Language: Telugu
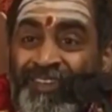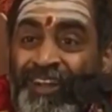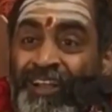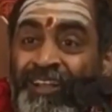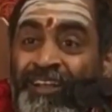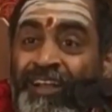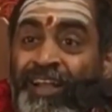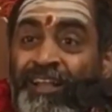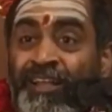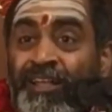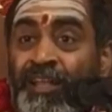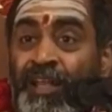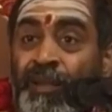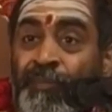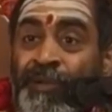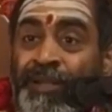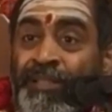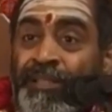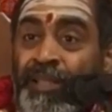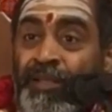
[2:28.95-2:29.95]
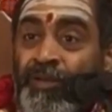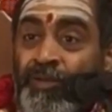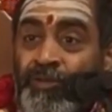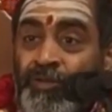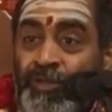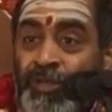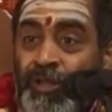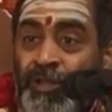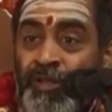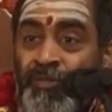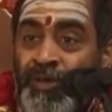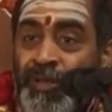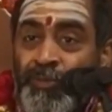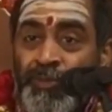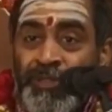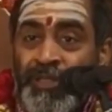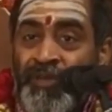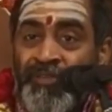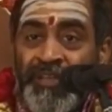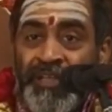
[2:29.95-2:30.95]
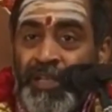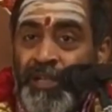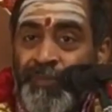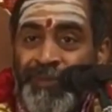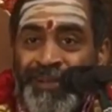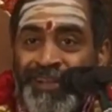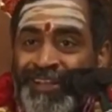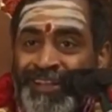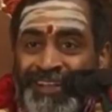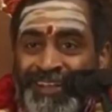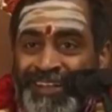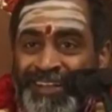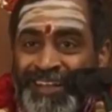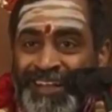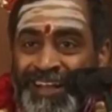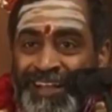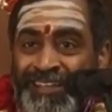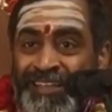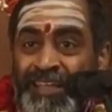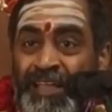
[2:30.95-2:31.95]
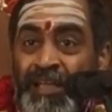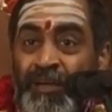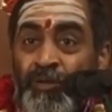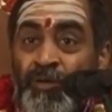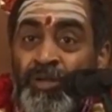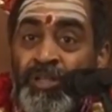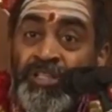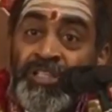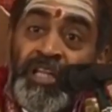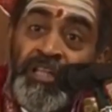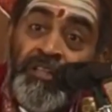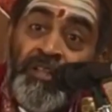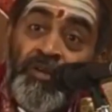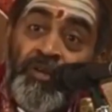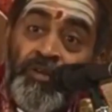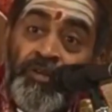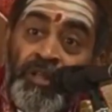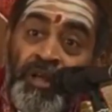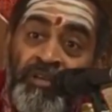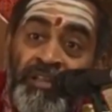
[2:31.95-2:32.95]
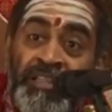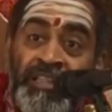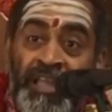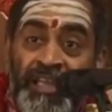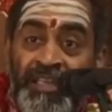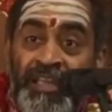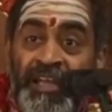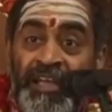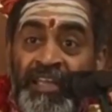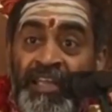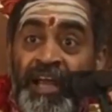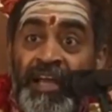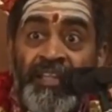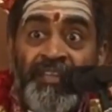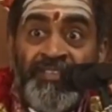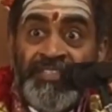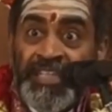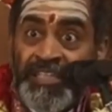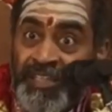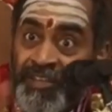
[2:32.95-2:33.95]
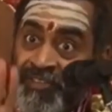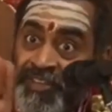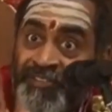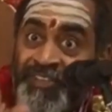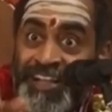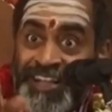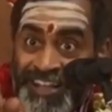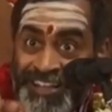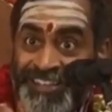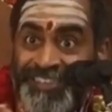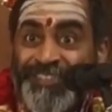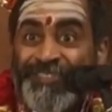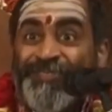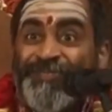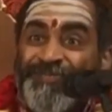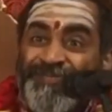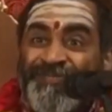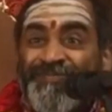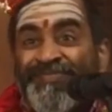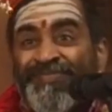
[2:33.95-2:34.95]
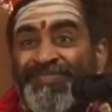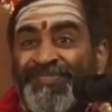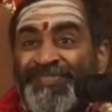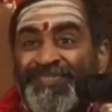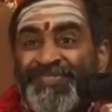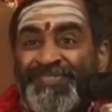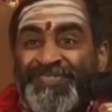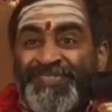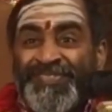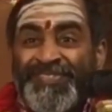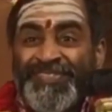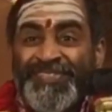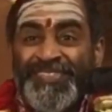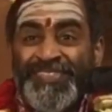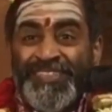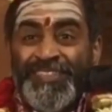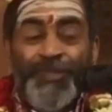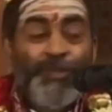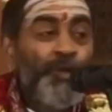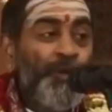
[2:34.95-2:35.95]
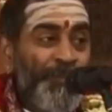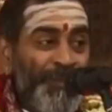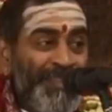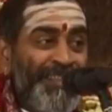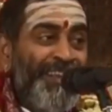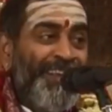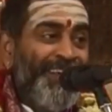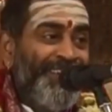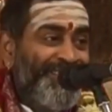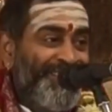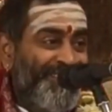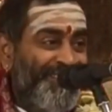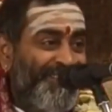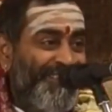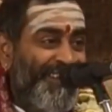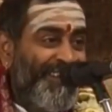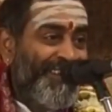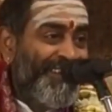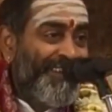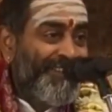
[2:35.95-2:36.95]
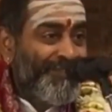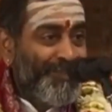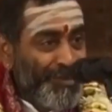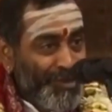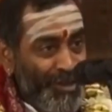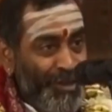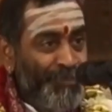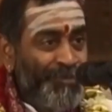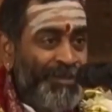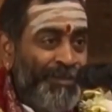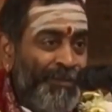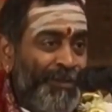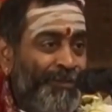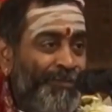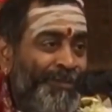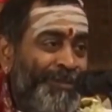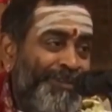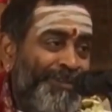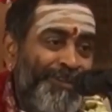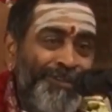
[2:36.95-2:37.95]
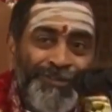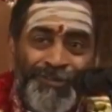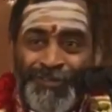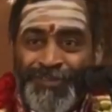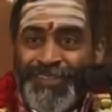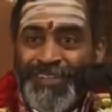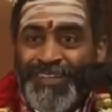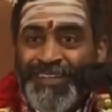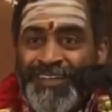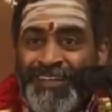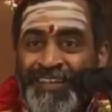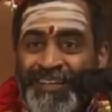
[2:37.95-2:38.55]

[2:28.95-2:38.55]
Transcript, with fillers: వాళ్ళు కానీ నిలబడితే యుద్ధంలో వారి ముందు ఎవరు నిలబడలేరండి అందుకే కురుక్షేత్ర యుద్ధం అంతా అయ్యాక యాదవ సైన్యం ఏమీ కాలేదు ఇది ఒక పెద్ద రహస్యం ఆ రహస్యం రేపు సభలో మీకు తెలుస్తుంది